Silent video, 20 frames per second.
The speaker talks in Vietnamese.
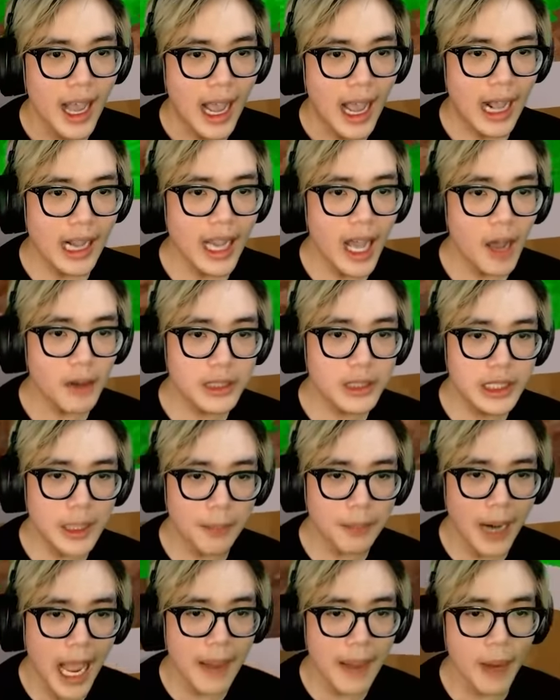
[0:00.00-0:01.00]
hello
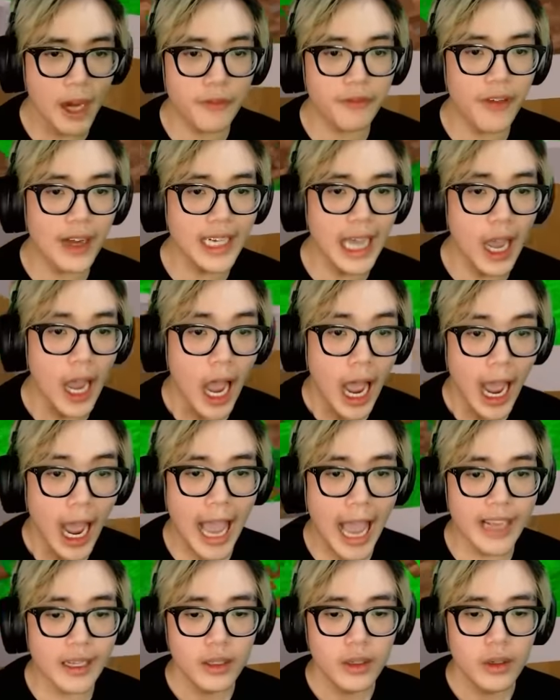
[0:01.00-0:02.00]
surprise motherfucker
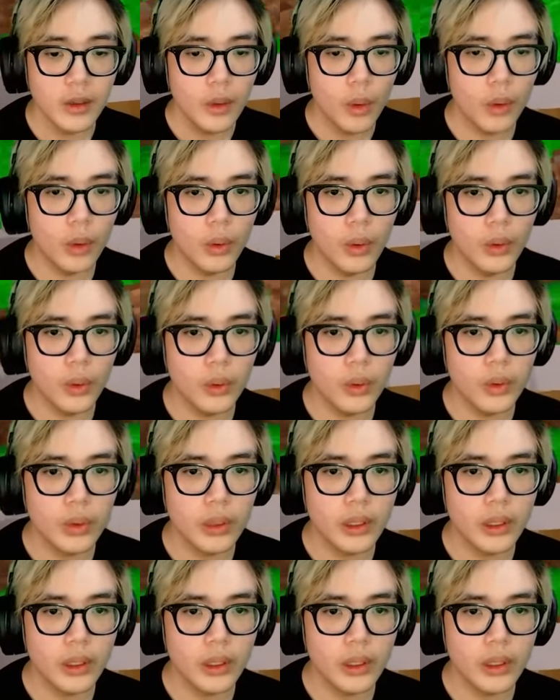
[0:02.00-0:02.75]
ấy ui yeah.